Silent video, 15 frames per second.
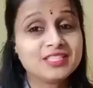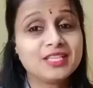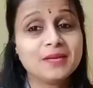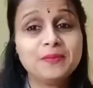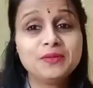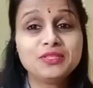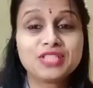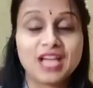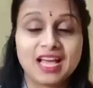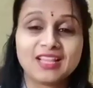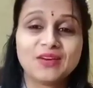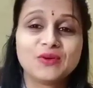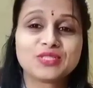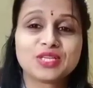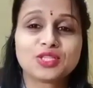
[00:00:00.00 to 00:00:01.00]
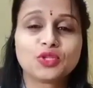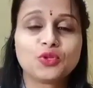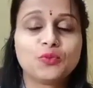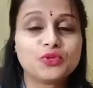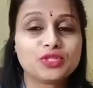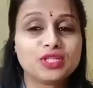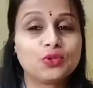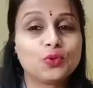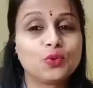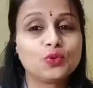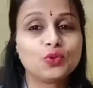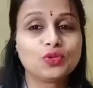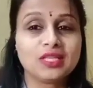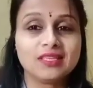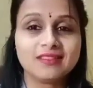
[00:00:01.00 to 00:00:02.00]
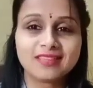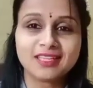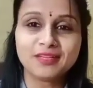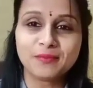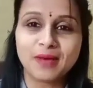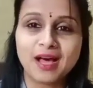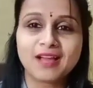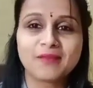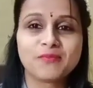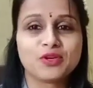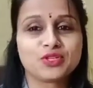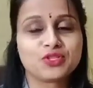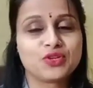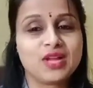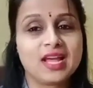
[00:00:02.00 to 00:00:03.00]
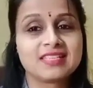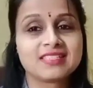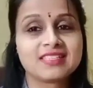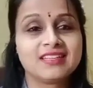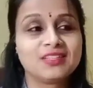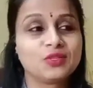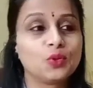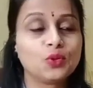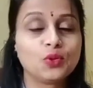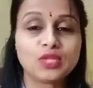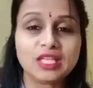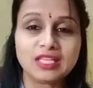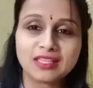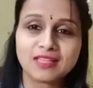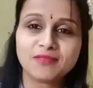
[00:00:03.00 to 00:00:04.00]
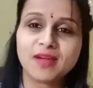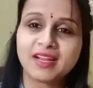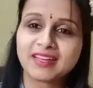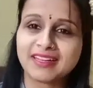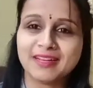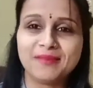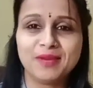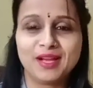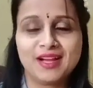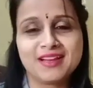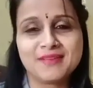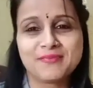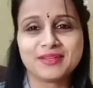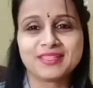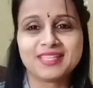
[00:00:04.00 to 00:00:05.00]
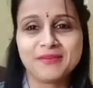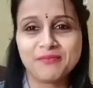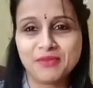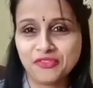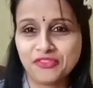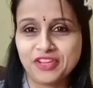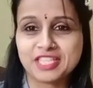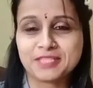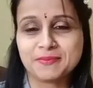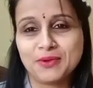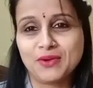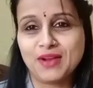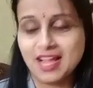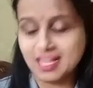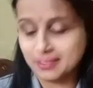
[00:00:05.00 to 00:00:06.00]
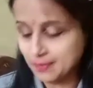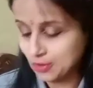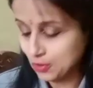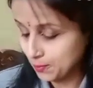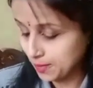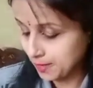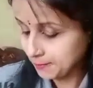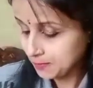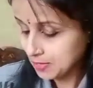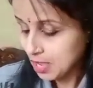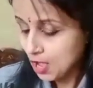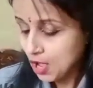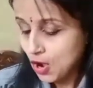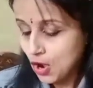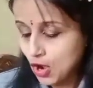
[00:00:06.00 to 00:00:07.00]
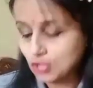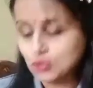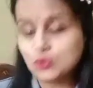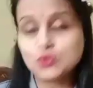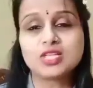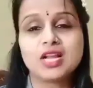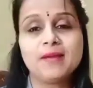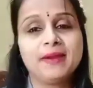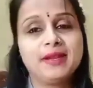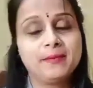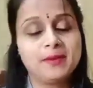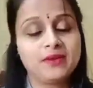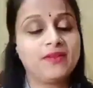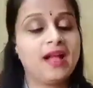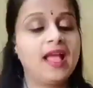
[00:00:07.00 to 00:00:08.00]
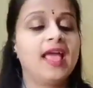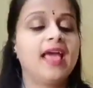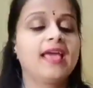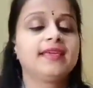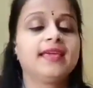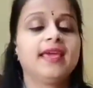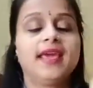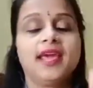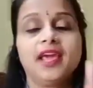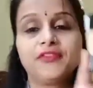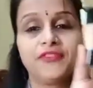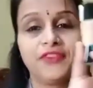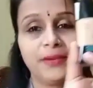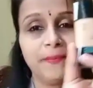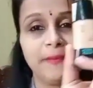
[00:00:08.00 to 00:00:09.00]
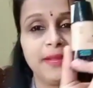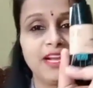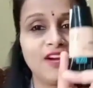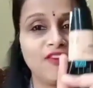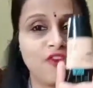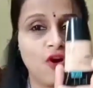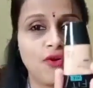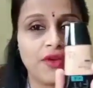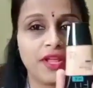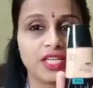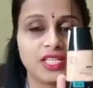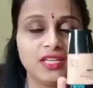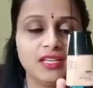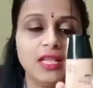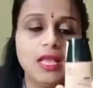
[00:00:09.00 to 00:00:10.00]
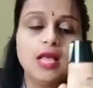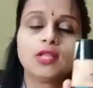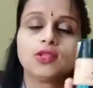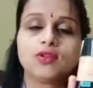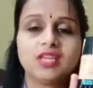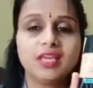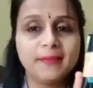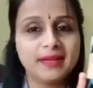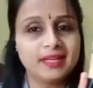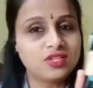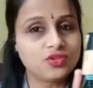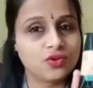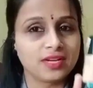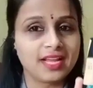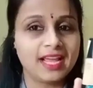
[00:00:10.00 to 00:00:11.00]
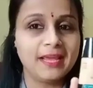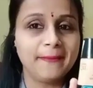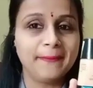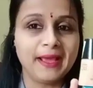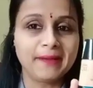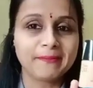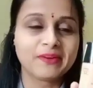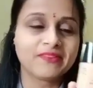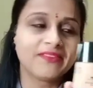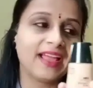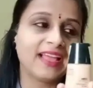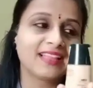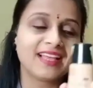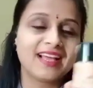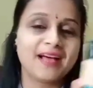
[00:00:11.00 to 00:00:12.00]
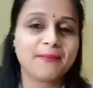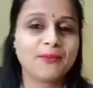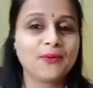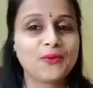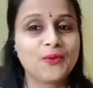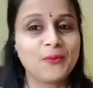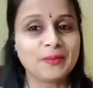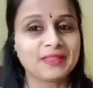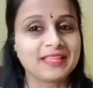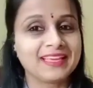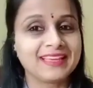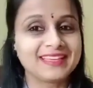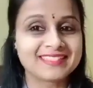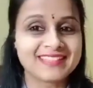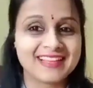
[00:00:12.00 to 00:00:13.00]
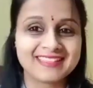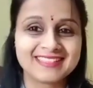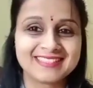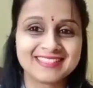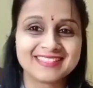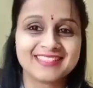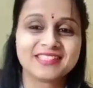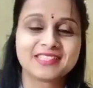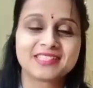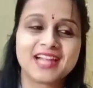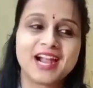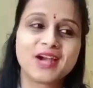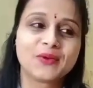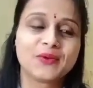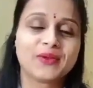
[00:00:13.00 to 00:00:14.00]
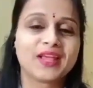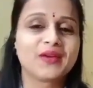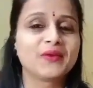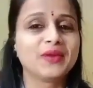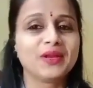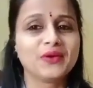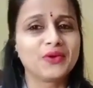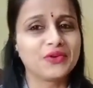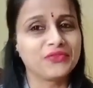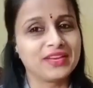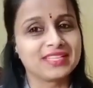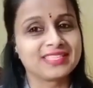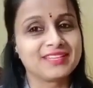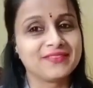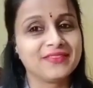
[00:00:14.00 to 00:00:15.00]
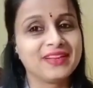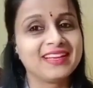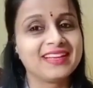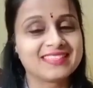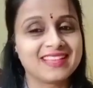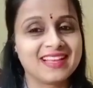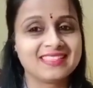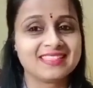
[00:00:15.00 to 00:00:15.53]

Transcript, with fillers: जब ज़्यादा हो जाता है तो मुझे दो दो तीन तीन बार मॉइस्चराइज़र दो दो तीन तीन बार क्रीम लगानी पड़ती है अपने फेस पे और हाथ पैरों में और दूसरा मैंने मंगवाया है ये एक फिटमी का फाउंडेशन तो ये मैंने छोटा ही पैक मंगवाया था आप लोगों को पता ही है कि शादी सीजन स्टार्ट हो रहे हैं कोई ना कोई फेस्टिवल या